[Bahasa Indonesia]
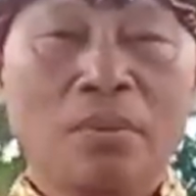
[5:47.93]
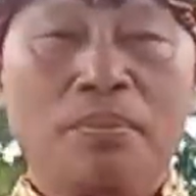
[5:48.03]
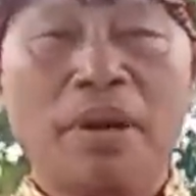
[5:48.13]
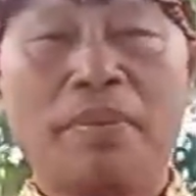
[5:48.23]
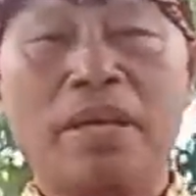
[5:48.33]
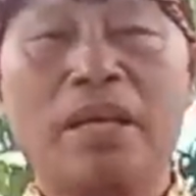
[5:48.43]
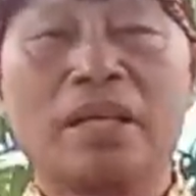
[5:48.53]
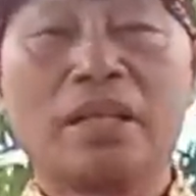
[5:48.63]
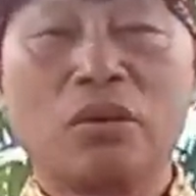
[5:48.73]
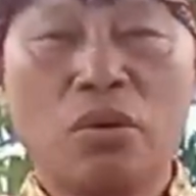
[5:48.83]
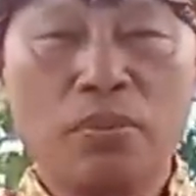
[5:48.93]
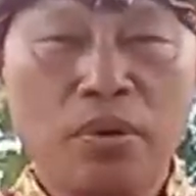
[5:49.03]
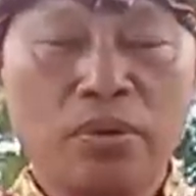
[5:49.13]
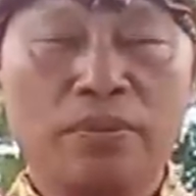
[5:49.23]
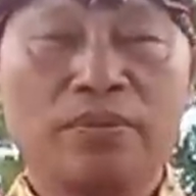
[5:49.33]
Papa ini kasang kompo.
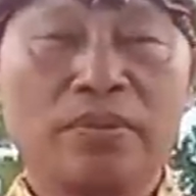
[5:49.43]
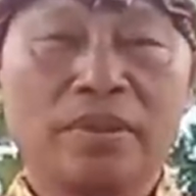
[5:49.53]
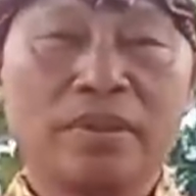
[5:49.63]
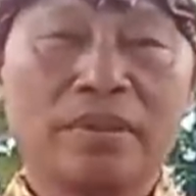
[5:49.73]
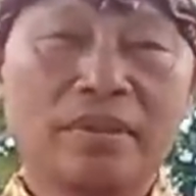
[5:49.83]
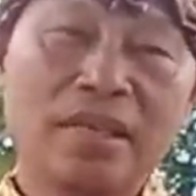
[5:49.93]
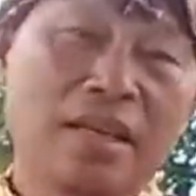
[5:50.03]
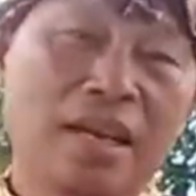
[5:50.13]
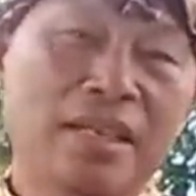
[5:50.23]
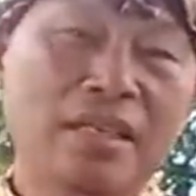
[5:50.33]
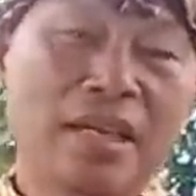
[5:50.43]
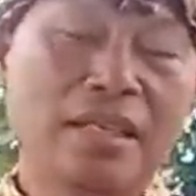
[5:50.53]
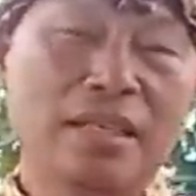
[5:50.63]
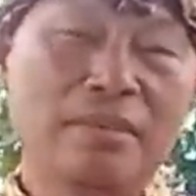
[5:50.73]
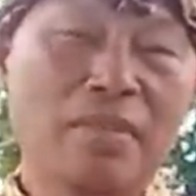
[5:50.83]
Nen
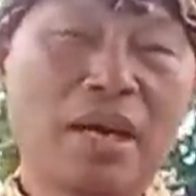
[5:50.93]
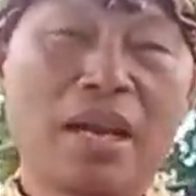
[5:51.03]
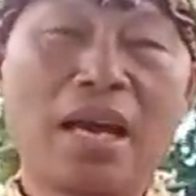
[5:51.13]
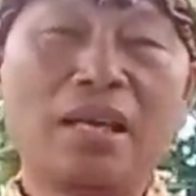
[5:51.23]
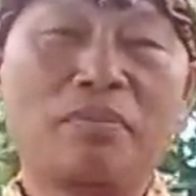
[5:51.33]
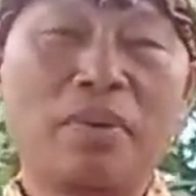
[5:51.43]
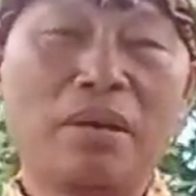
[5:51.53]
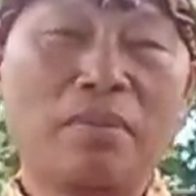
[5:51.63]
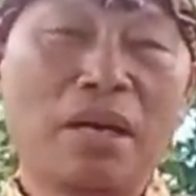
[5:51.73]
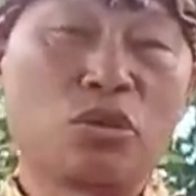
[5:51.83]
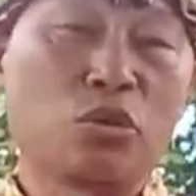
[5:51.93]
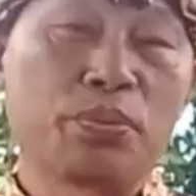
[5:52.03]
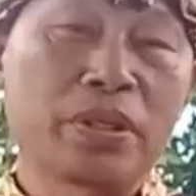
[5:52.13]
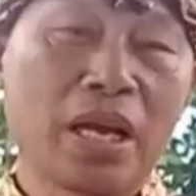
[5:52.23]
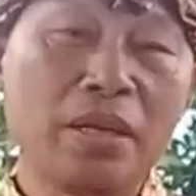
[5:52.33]
dikalingani like pai manga
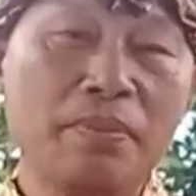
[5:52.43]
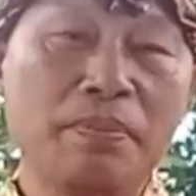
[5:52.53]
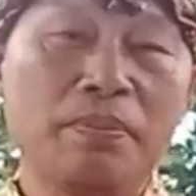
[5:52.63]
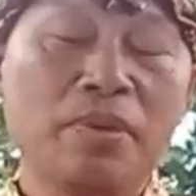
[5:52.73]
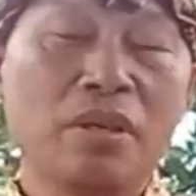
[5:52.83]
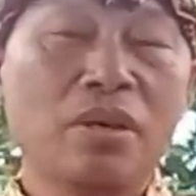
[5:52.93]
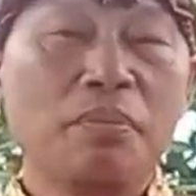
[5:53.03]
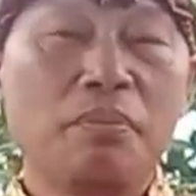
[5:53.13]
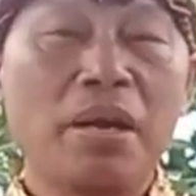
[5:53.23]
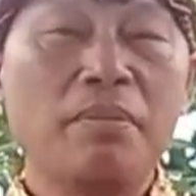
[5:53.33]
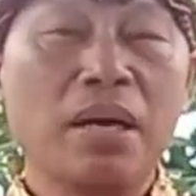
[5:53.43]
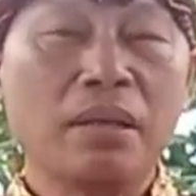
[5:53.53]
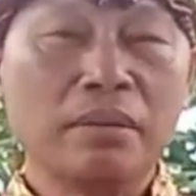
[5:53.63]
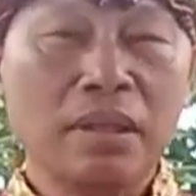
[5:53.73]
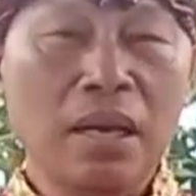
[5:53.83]
subscribe, pai
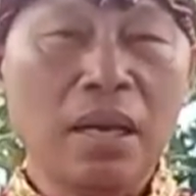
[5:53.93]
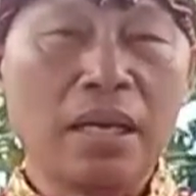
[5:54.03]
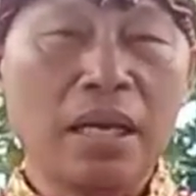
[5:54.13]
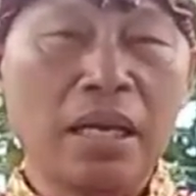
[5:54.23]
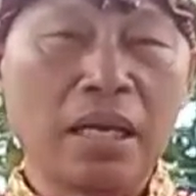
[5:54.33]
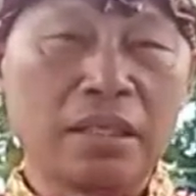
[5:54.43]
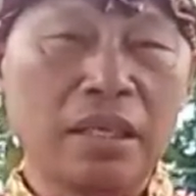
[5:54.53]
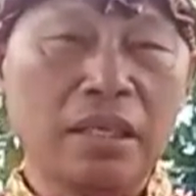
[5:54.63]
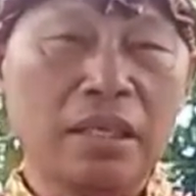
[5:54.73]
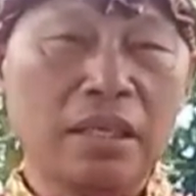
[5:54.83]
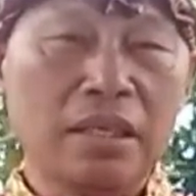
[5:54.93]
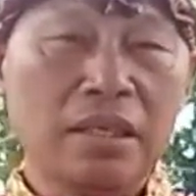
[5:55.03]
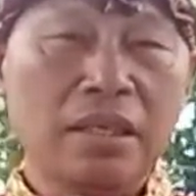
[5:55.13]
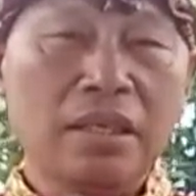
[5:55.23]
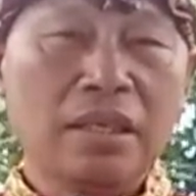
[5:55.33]
mangantila dede kasei.
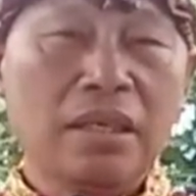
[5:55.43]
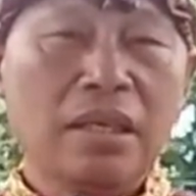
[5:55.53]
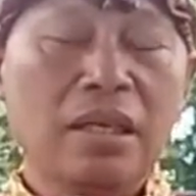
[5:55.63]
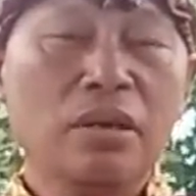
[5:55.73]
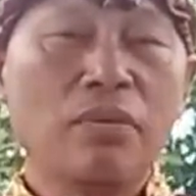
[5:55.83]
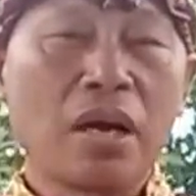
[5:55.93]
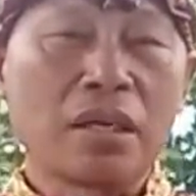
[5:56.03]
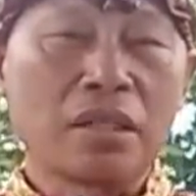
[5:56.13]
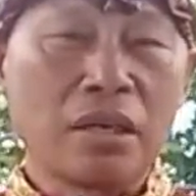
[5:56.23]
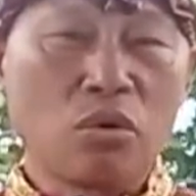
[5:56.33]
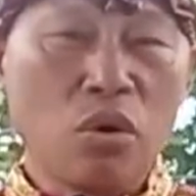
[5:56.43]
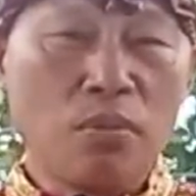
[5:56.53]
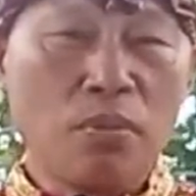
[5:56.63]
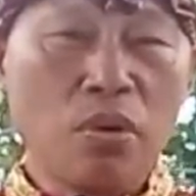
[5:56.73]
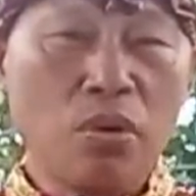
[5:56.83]
Riwa akasang
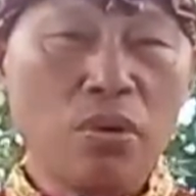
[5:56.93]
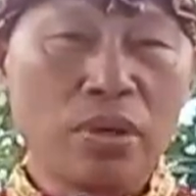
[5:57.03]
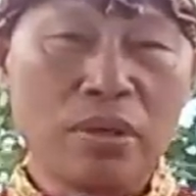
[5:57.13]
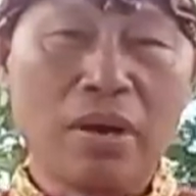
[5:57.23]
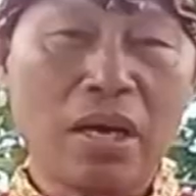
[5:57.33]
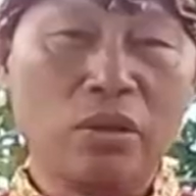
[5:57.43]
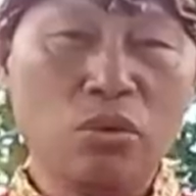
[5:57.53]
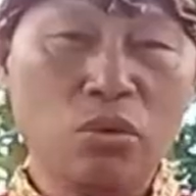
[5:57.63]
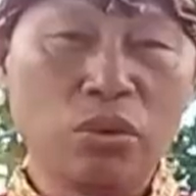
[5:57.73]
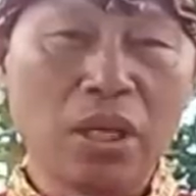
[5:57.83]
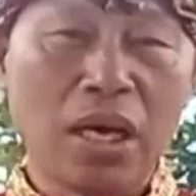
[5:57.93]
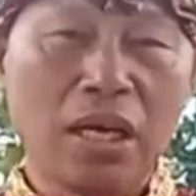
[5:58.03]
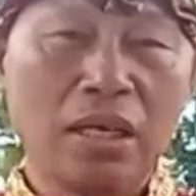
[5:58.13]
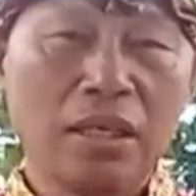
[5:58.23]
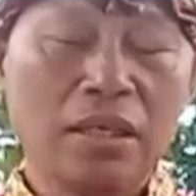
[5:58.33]
kompo, riwa
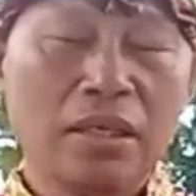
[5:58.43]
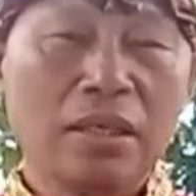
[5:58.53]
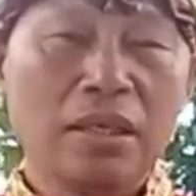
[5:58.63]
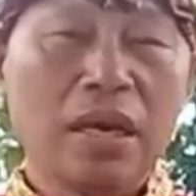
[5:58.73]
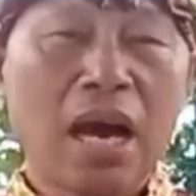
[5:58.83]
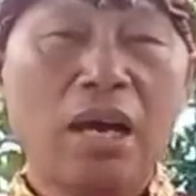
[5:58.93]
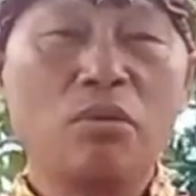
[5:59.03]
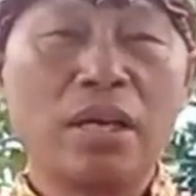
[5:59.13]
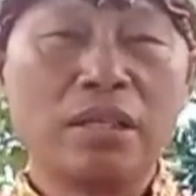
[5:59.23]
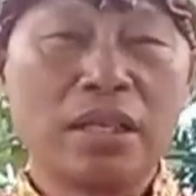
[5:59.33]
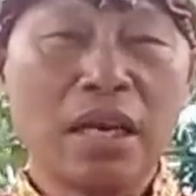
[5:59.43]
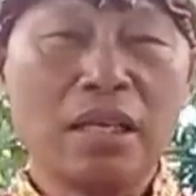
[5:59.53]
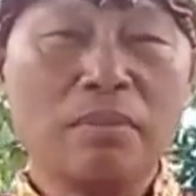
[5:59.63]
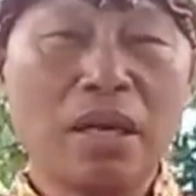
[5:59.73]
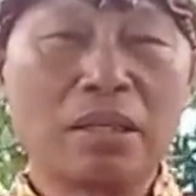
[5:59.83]
yunuta, anu
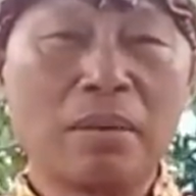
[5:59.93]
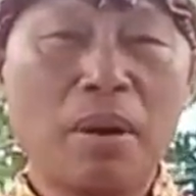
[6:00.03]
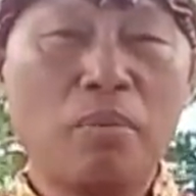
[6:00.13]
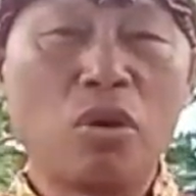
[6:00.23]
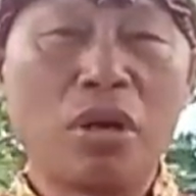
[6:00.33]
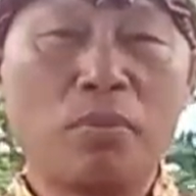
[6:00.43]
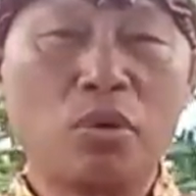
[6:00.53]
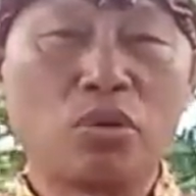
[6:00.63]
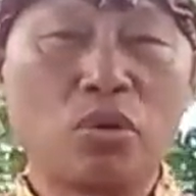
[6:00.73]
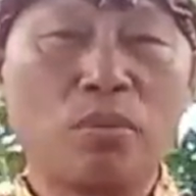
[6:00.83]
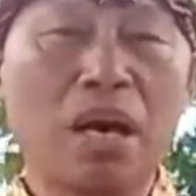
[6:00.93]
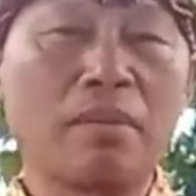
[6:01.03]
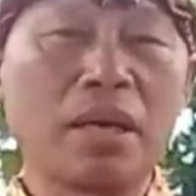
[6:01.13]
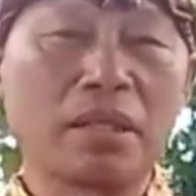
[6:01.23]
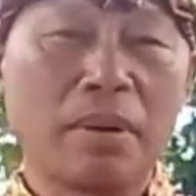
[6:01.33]
nancani basa pamona poso
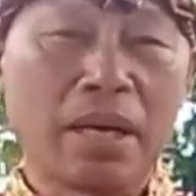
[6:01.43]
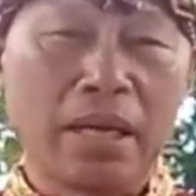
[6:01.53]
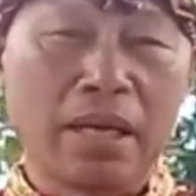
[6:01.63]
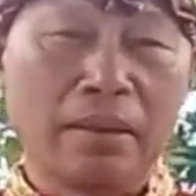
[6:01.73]
bara basa bare